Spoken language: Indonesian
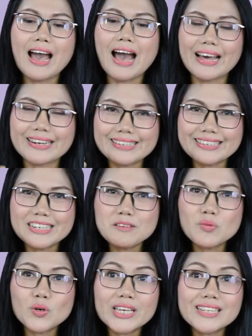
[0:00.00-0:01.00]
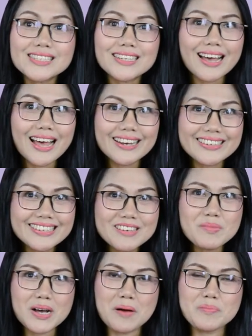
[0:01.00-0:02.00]
Hari ini mungkin sekali
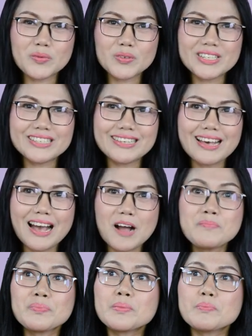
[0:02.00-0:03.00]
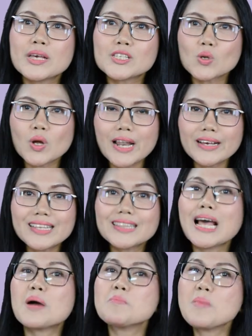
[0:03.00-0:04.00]
mengampuninya, besok lagi
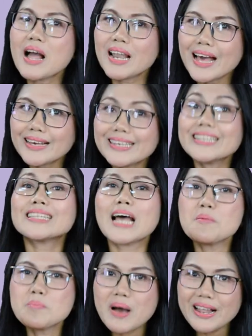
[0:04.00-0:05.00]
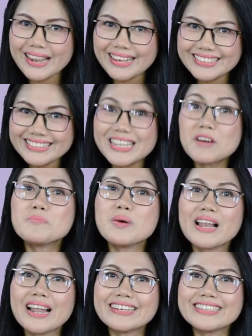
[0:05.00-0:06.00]
tambah lagi, tambah lagi,
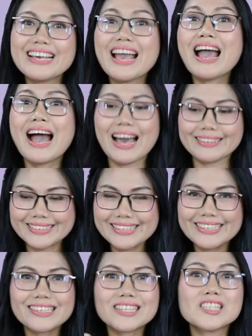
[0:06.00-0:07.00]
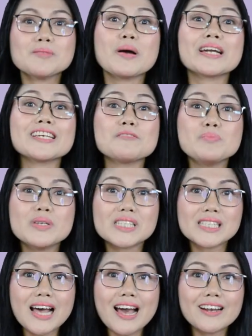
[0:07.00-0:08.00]
tambah lagi. Hati kita semakin
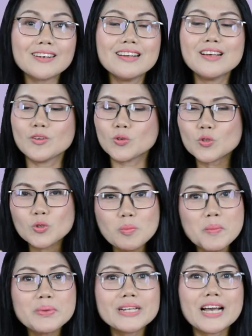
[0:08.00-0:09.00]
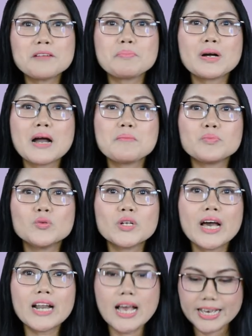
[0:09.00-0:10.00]
besar untuk memberikan
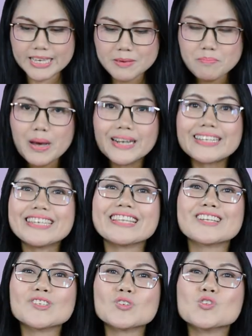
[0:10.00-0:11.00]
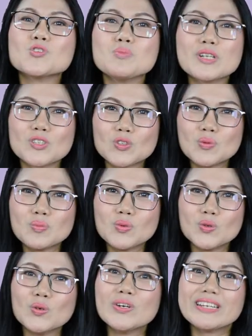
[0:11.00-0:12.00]
pengampunan, iman kita terus
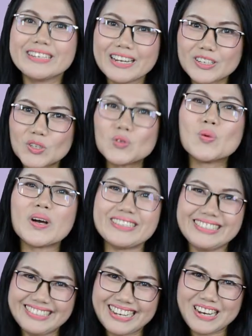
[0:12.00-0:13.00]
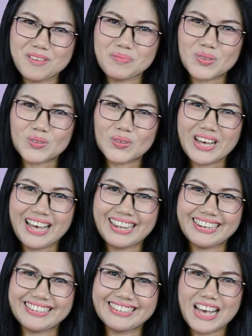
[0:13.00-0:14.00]
bertumbuh dan kuat di dalam
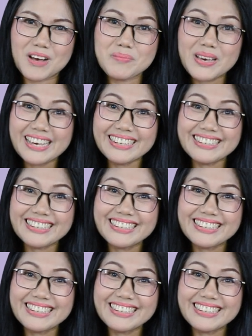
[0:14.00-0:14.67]
Tuhan. Amin.